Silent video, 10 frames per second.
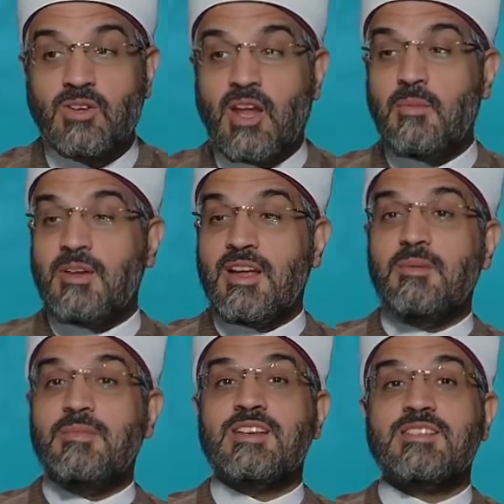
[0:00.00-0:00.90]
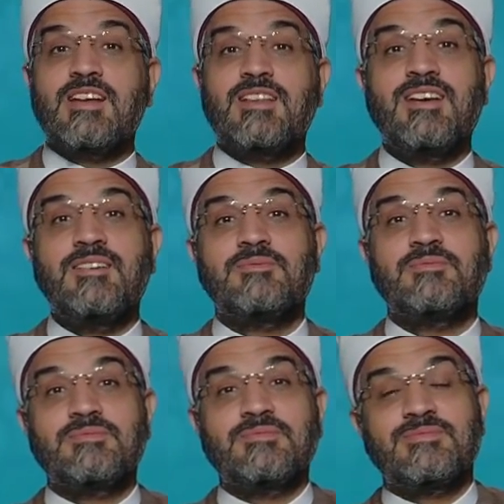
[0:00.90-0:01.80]
طلب العلم يا سادة
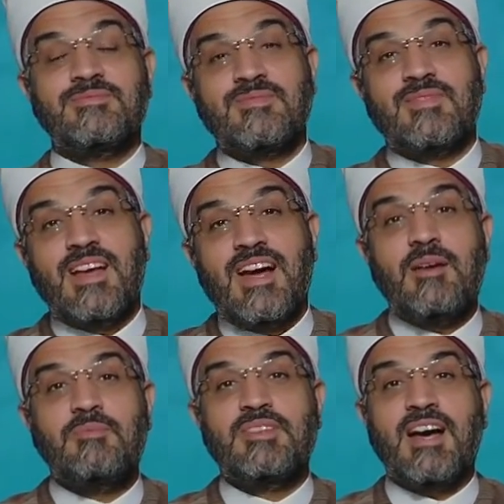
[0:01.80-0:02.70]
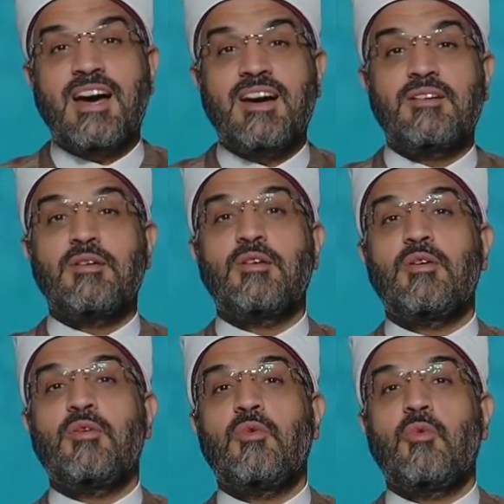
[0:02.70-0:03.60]
أبدع
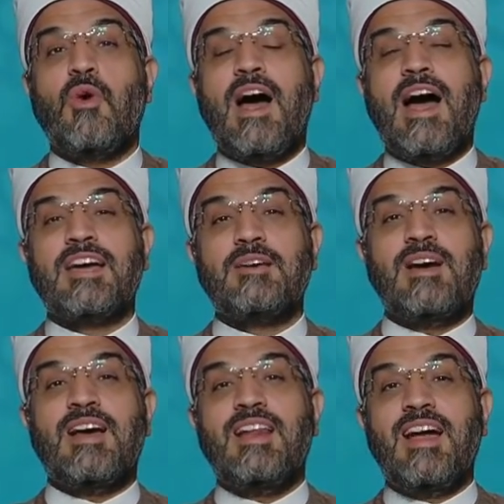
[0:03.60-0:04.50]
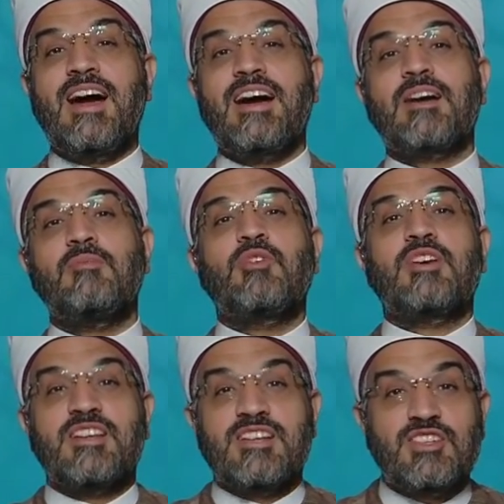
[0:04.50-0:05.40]
واجمل حاجه
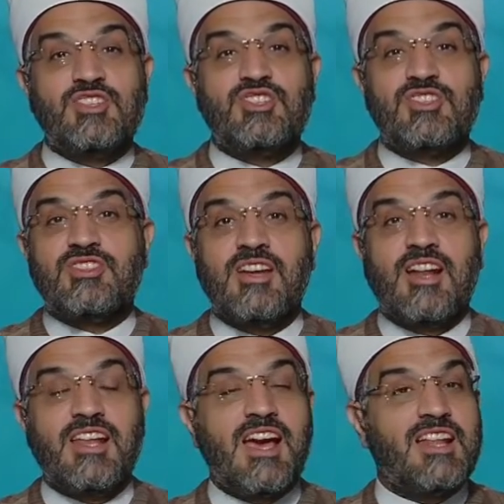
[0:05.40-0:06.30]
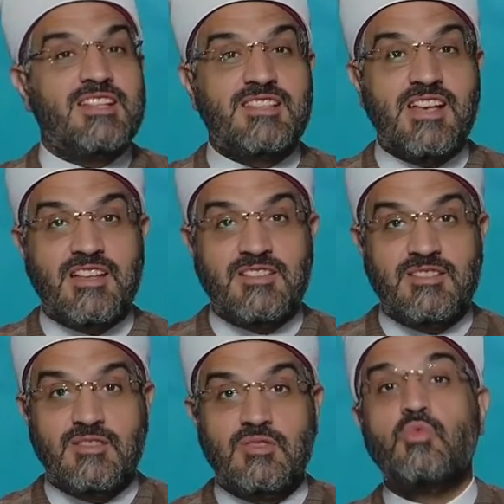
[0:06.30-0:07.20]
ممكن يعيش ليها الانسان
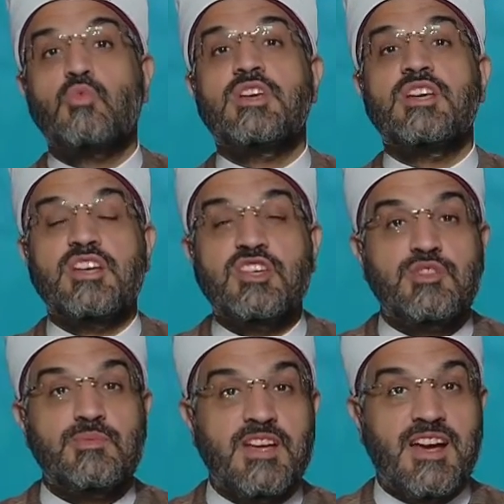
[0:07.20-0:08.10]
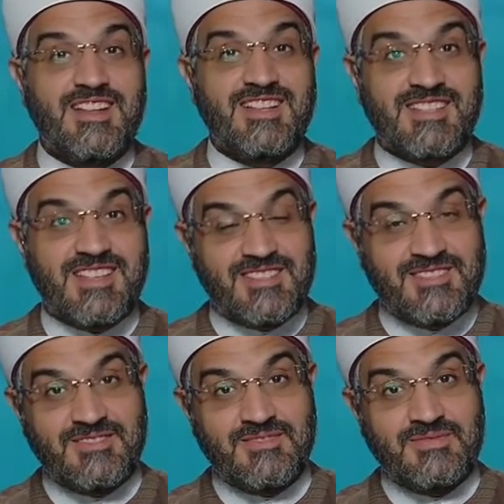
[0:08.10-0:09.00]
ويعيش بيها الانسان